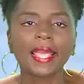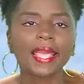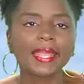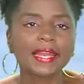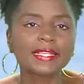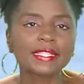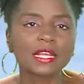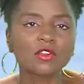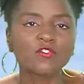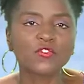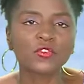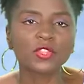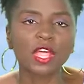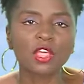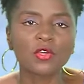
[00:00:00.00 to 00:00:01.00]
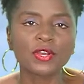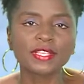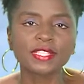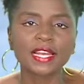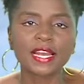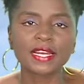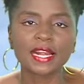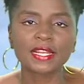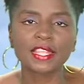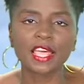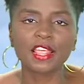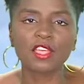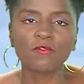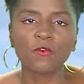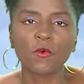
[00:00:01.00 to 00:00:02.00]
En el Salón Fundadores de la
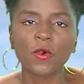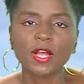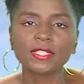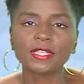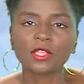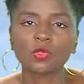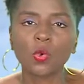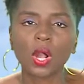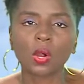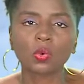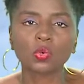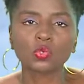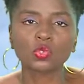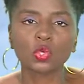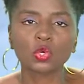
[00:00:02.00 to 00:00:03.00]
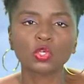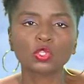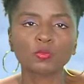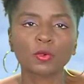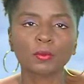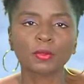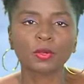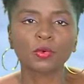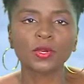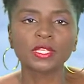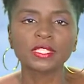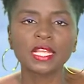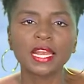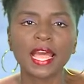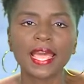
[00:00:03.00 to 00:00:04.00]
Alcaldía de Buga se dio a conocer los
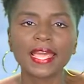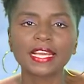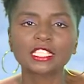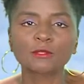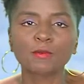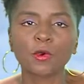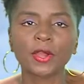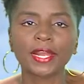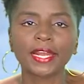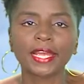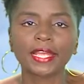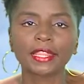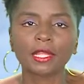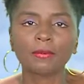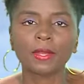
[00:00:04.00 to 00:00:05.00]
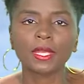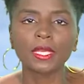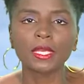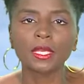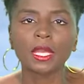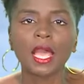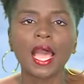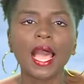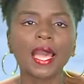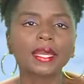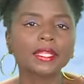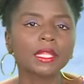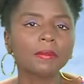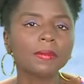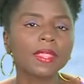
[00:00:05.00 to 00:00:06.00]
pormenores de la Expo LGTBI,
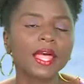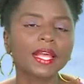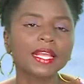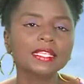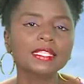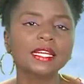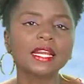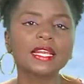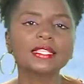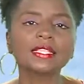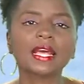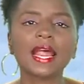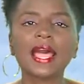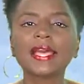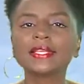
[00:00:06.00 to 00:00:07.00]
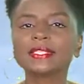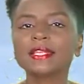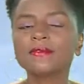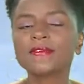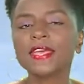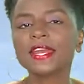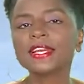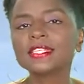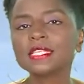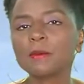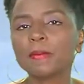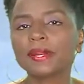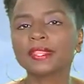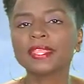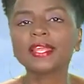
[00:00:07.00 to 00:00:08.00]
actividad que se realizará este viernes
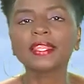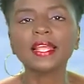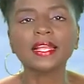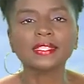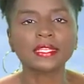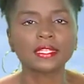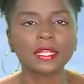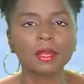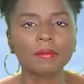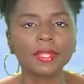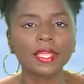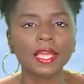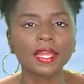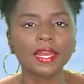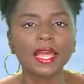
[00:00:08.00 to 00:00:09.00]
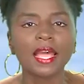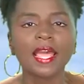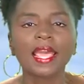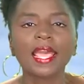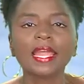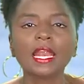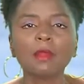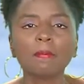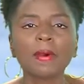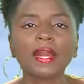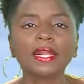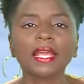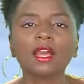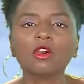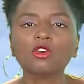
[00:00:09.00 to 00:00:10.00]
a partir de las 10 de la mañana en el
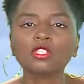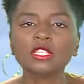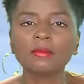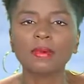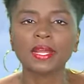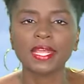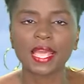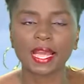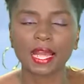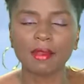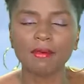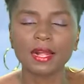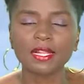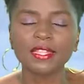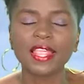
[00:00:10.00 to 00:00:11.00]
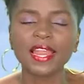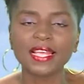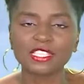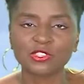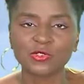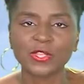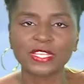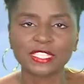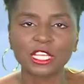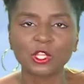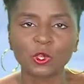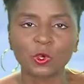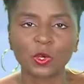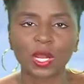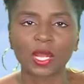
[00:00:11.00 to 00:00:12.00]
Parque José María Cabal de la Ciudad
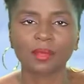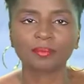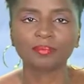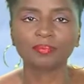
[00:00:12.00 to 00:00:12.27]
Señora.